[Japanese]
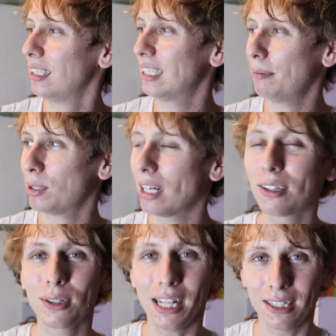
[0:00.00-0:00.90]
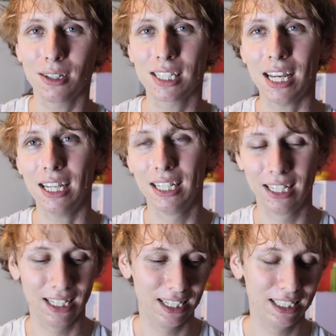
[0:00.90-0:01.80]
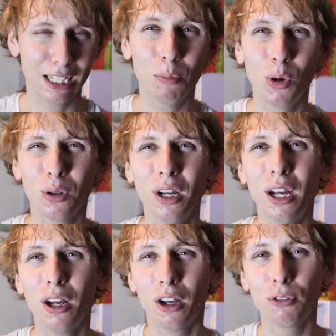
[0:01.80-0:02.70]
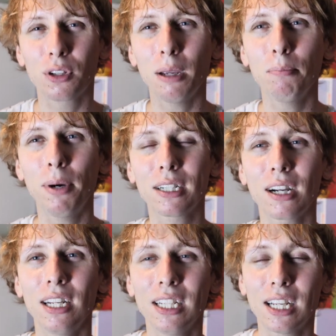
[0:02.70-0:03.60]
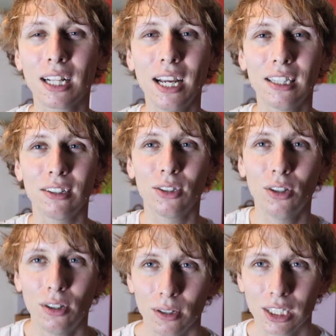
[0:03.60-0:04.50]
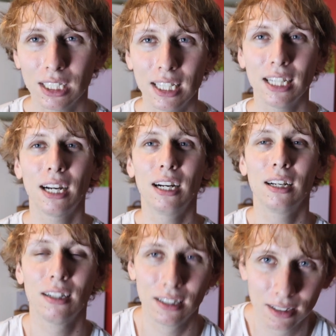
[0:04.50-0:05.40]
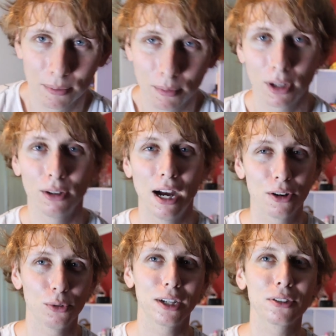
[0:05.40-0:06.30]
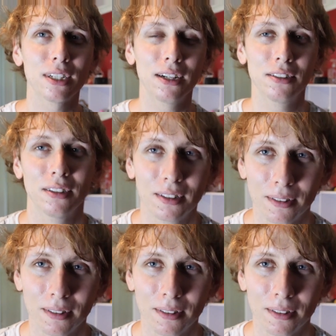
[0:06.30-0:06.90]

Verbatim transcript: 全部ちゃんとやってくださいしかも腹筋ばっかり鍛えてると姿勢があの悪くなる